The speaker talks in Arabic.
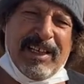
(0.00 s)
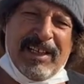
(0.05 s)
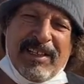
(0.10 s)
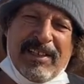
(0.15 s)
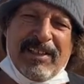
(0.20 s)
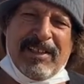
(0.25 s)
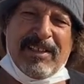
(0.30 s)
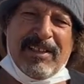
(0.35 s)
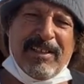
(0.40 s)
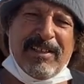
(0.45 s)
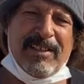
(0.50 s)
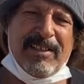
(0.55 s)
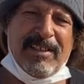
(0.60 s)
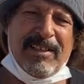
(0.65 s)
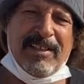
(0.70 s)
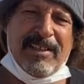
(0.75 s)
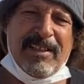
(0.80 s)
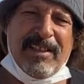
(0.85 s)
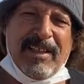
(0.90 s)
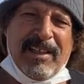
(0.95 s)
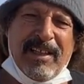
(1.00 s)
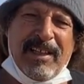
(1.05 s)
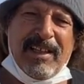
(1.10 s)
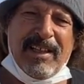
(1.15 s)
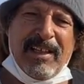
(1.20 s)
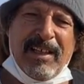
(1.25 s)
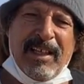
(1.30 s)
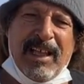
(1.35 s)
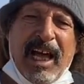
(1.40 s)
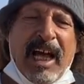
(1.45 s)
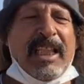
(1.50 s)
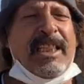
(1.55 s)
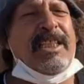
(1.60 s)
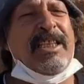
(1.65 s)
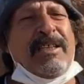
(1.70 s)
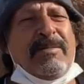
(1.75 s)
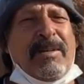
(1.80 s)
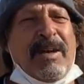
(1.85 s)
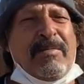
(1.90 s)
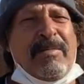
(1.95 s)
طيب الذيبه عندك شيء علاج
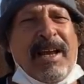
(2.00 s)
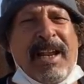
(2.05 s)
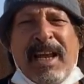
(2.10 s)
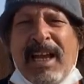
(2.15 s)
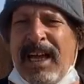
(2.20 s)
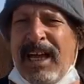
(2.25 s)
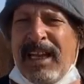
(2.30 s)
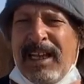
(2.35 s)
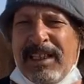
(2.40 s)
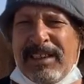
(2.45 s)
الذيبه ما لها علاج